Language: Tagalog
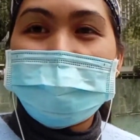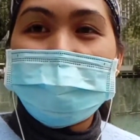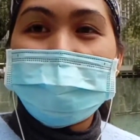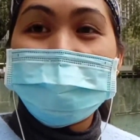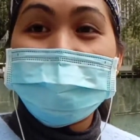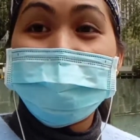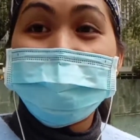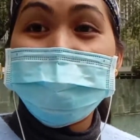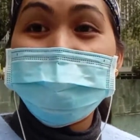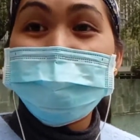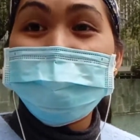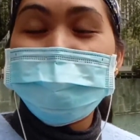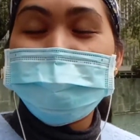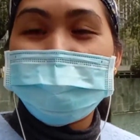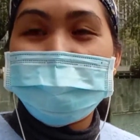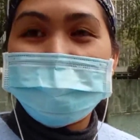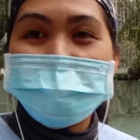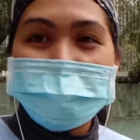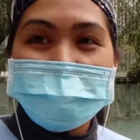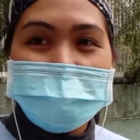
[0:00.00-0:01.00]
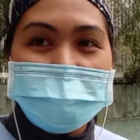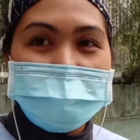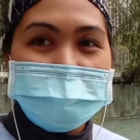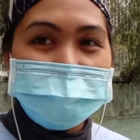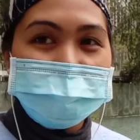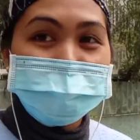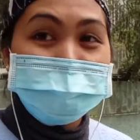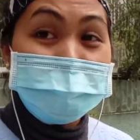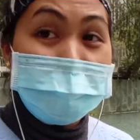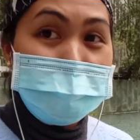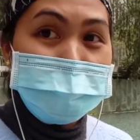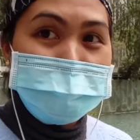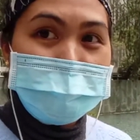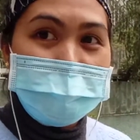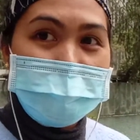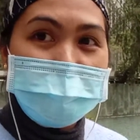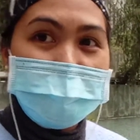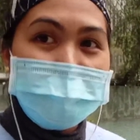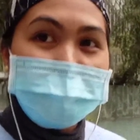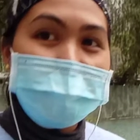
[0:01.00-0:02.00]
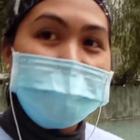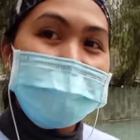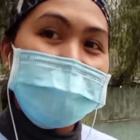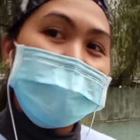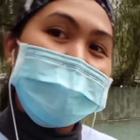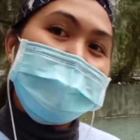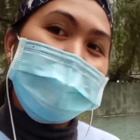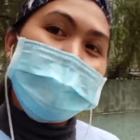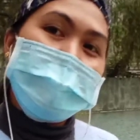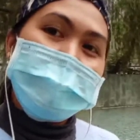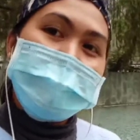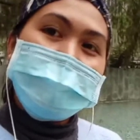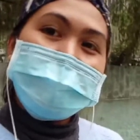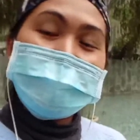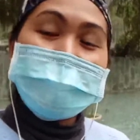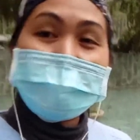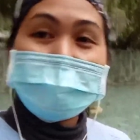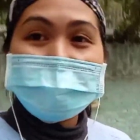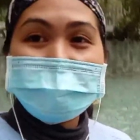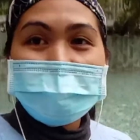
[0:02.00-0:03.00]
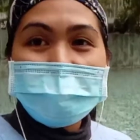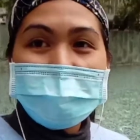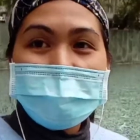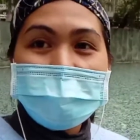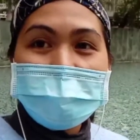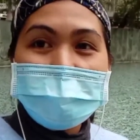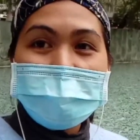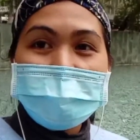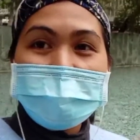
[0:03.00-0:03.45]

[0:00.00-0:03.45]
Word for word: na iniluwal ni Hat Mama. Yan na!